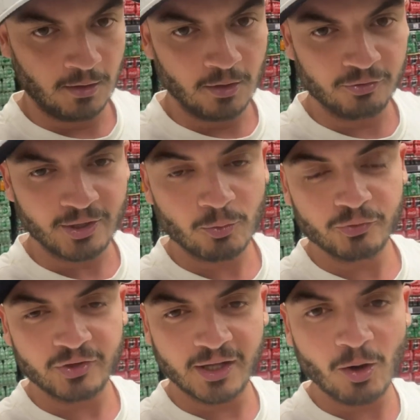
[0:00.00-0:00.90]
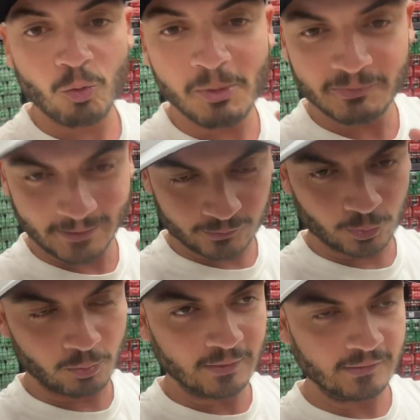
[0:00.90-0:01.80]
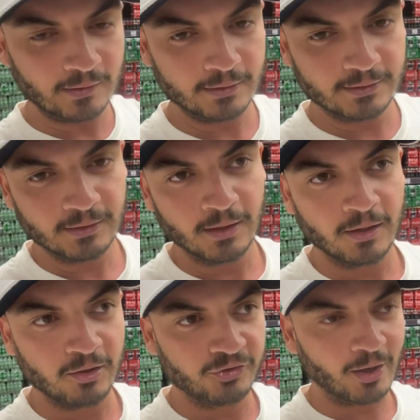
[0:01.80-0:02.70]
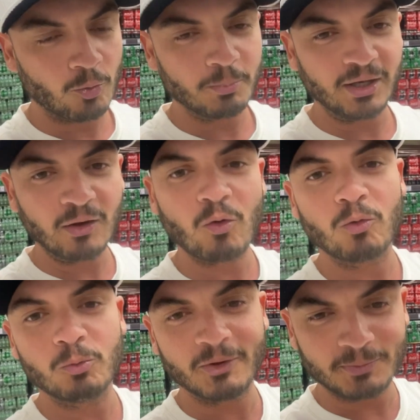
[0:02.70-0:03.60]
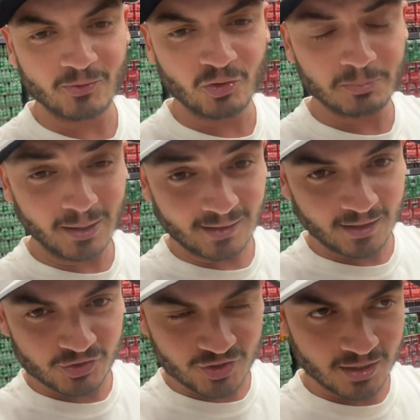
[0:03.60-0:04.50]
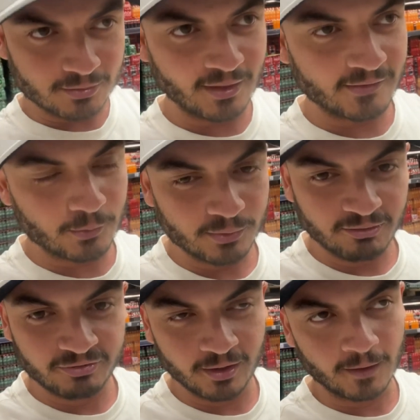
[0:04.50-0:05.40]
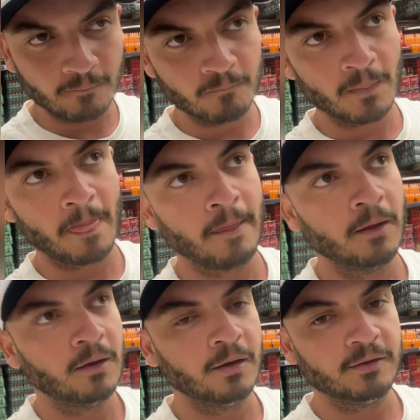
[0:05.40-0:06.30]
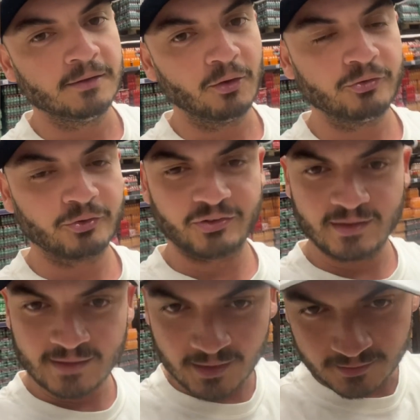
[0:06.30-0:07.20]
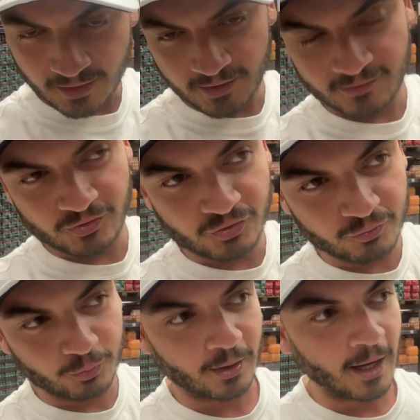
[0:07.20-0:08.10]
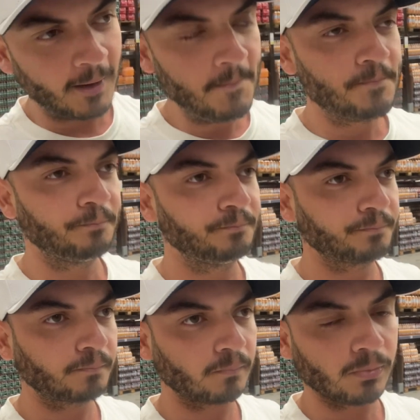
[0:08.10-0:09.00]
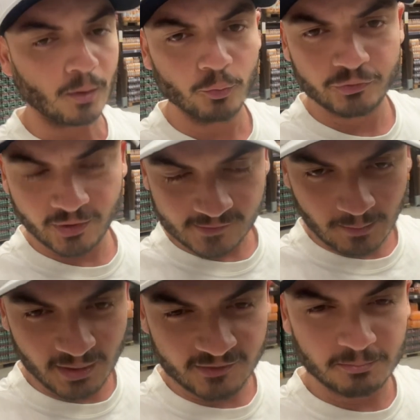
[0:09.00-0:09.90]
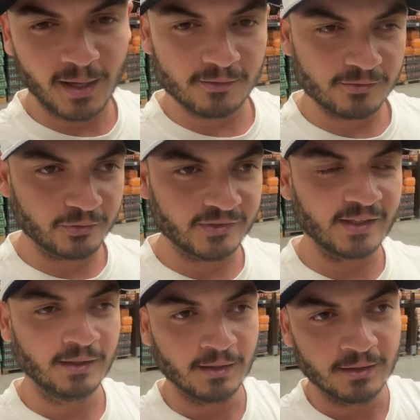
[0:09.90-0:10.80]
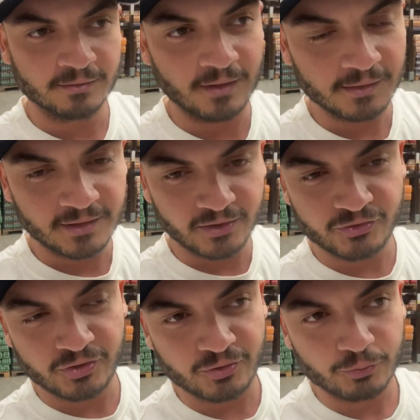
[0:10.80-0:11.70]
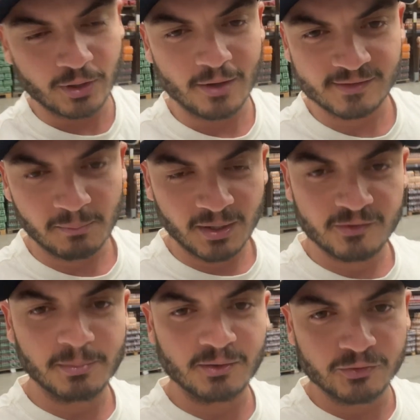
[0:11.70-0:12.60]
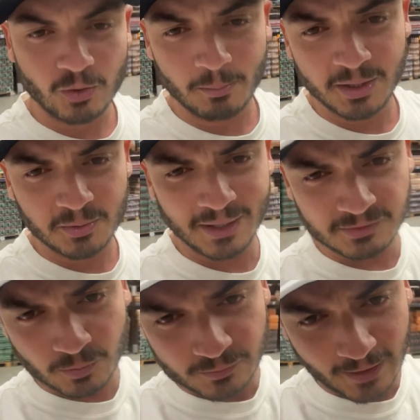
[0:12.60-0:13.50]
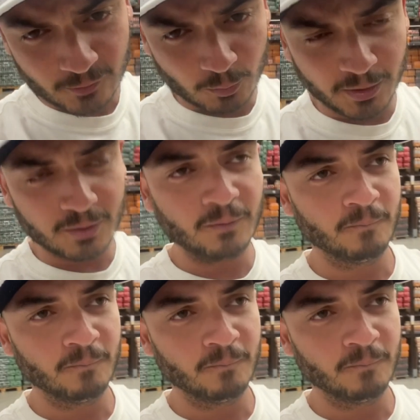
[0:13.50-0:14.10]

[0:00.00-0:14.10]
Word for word: Eu já consegui algumas pessoas e já combinei com algumas pessoas para estar tá retirando na segunda-feira. Então, se você tem interesse de divulgar o seu estabelecimento, se você tem interesse de divulgar o estabelecimento do seu amigo, entre em contato comigo